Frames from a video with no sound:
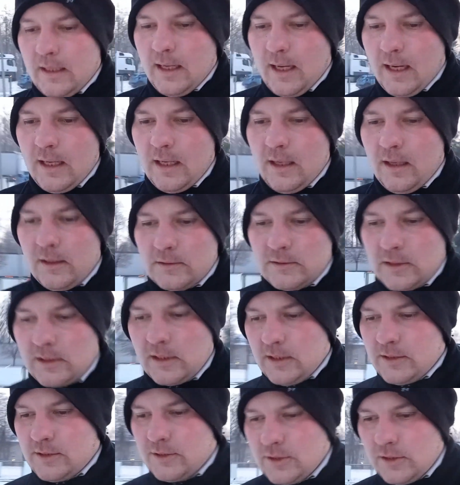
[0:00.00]
ale o co
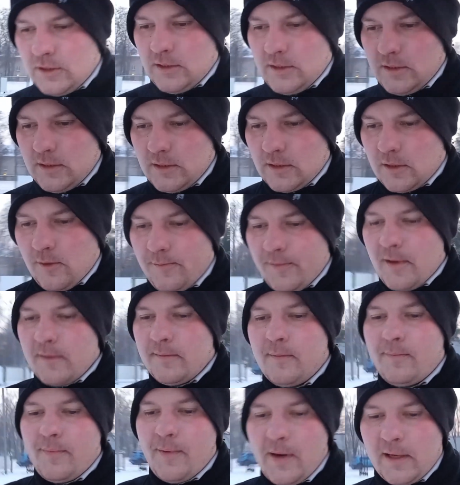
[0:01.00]
chodzi?
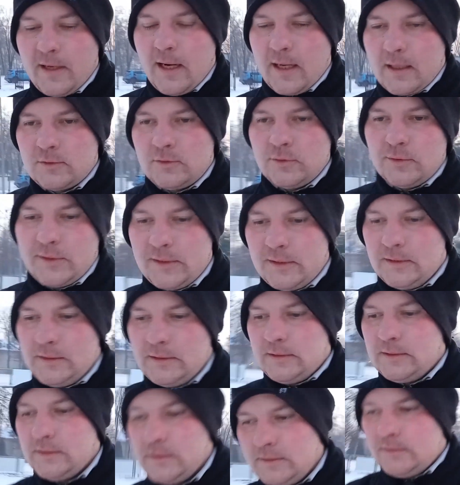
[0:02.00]
kupiłem Opelka,
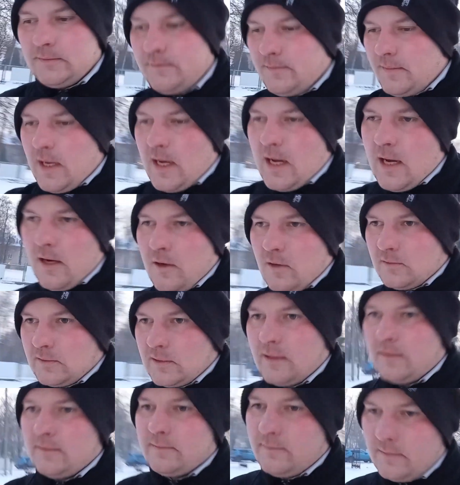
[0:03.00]
który miał
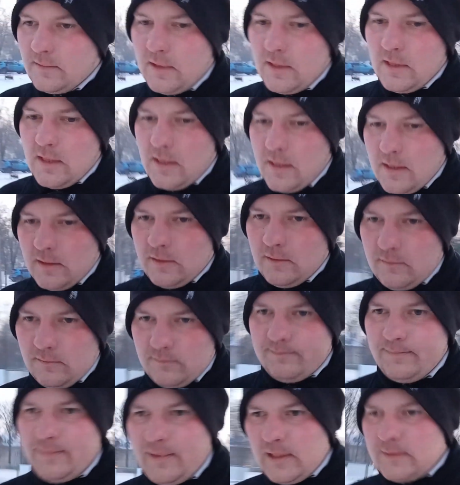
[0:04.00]
tam
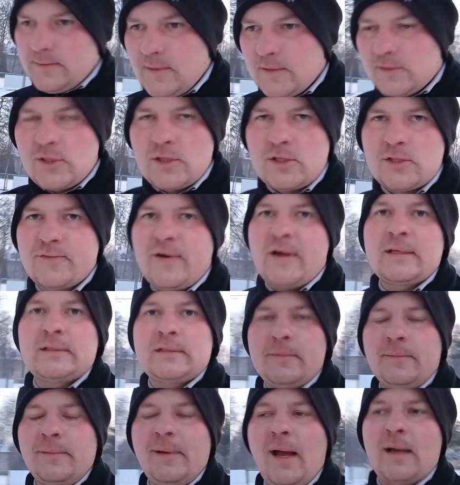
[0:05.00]
powiedzmy
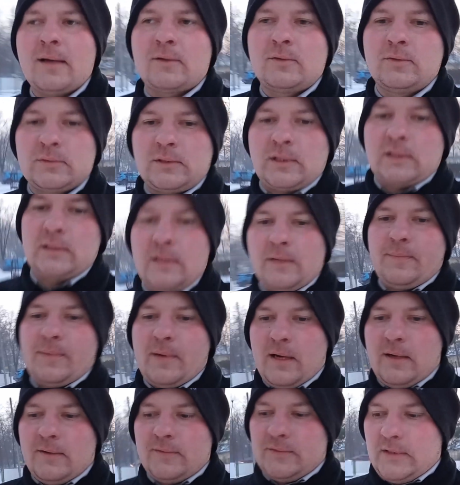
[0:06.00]
czwarte baku tak
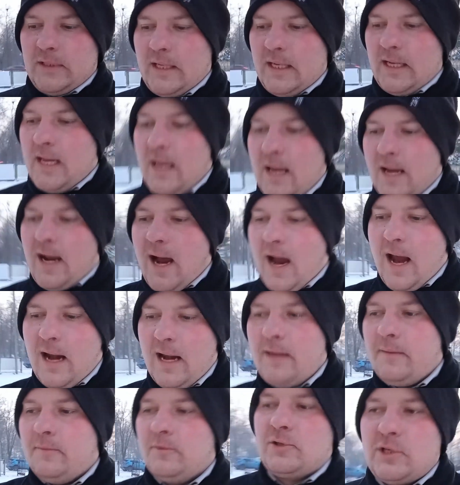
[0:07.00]
naprawdę,
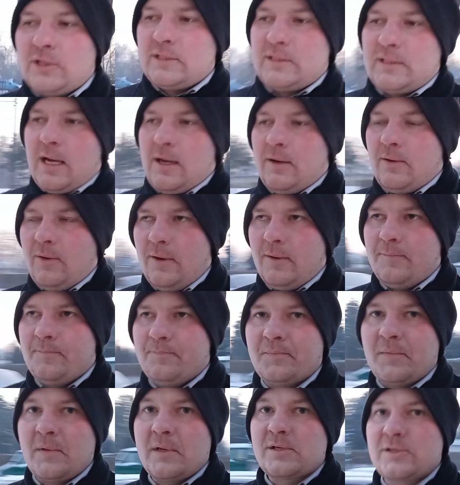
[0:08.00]
ale jemu się stało.
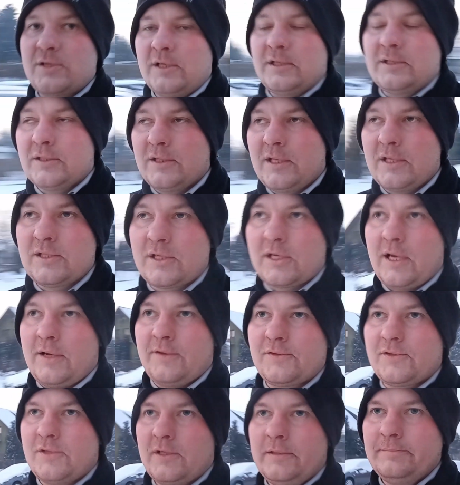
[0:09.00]
Czyli co
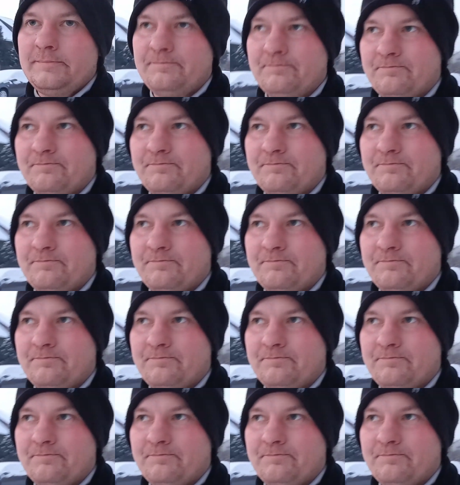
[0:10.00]
najciekawsze,